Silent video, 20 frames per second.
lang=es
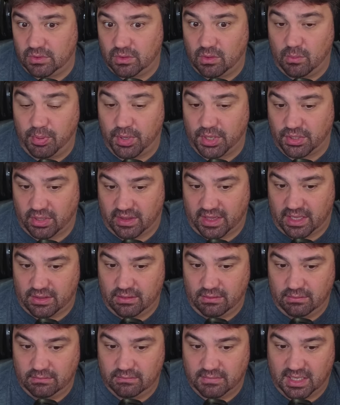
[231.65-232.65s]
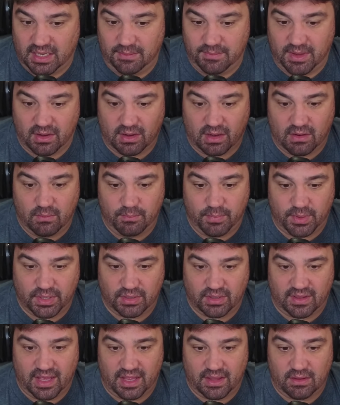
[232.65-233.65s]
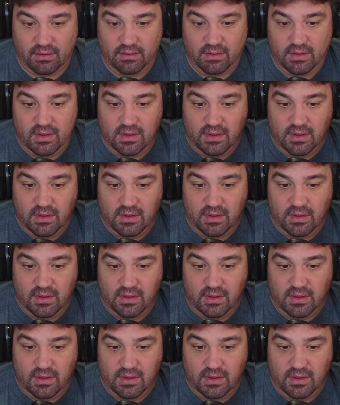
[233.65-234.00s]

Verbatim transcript: un poquito de daño, ¿vale? Me ha ahorrado un poquito de daño.